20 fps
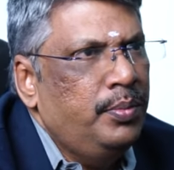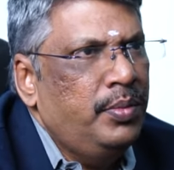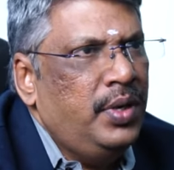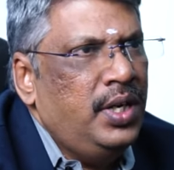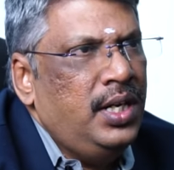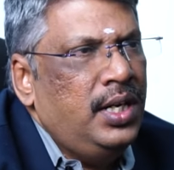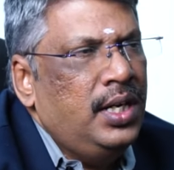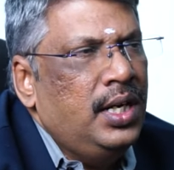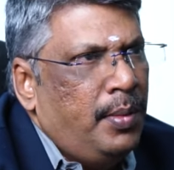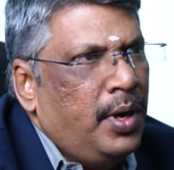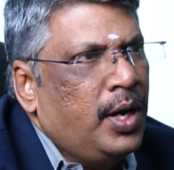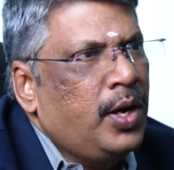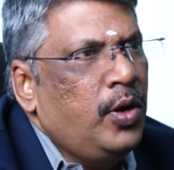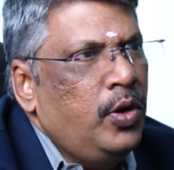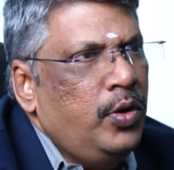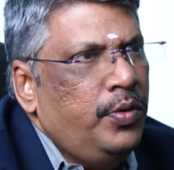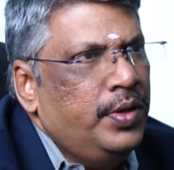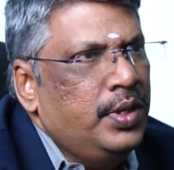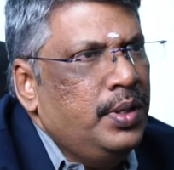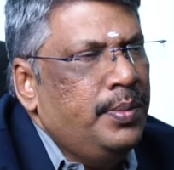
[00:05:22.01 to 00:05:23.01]
பட்
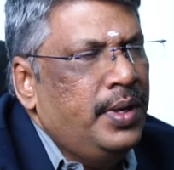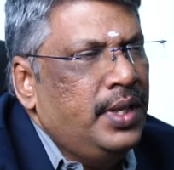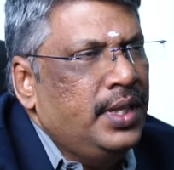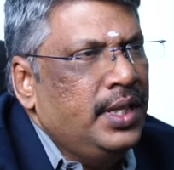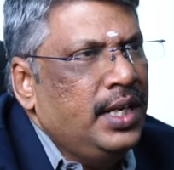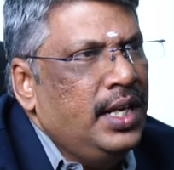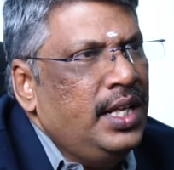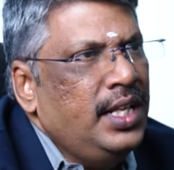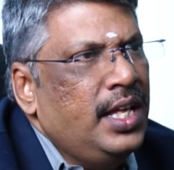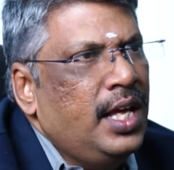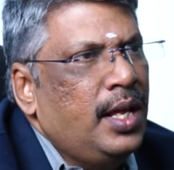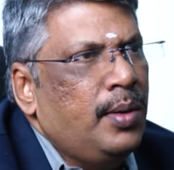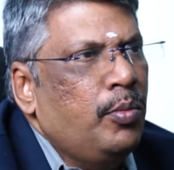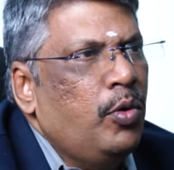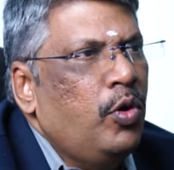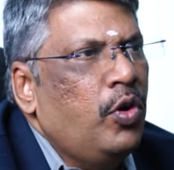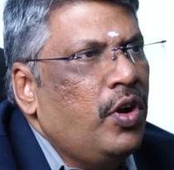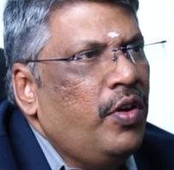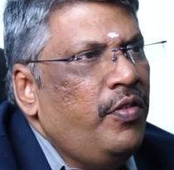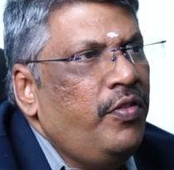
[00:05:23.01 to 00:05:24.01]
மக்களும் வந்து பார்த்தீங்கன்னா தே ஆர்
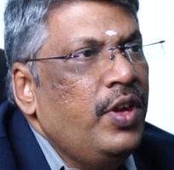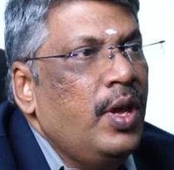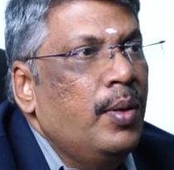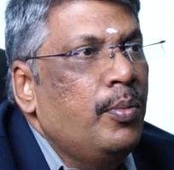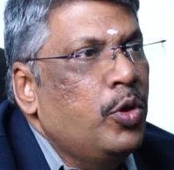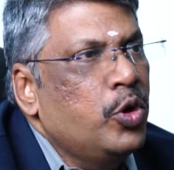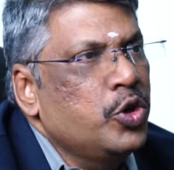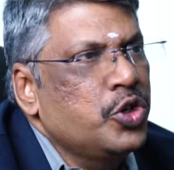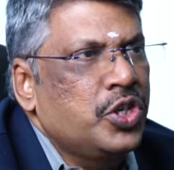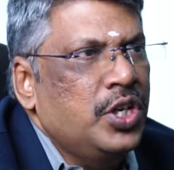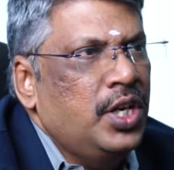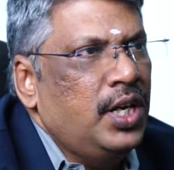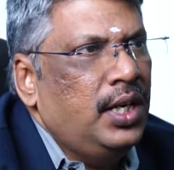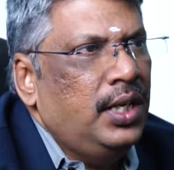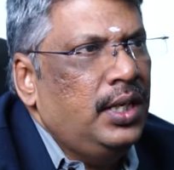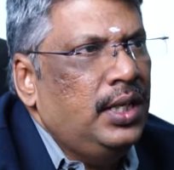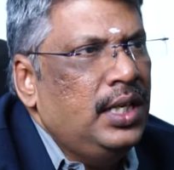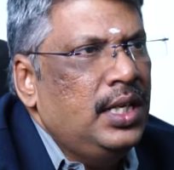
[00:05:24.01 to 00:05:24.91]
மோர் ஆஃப் எமோஷ்னல்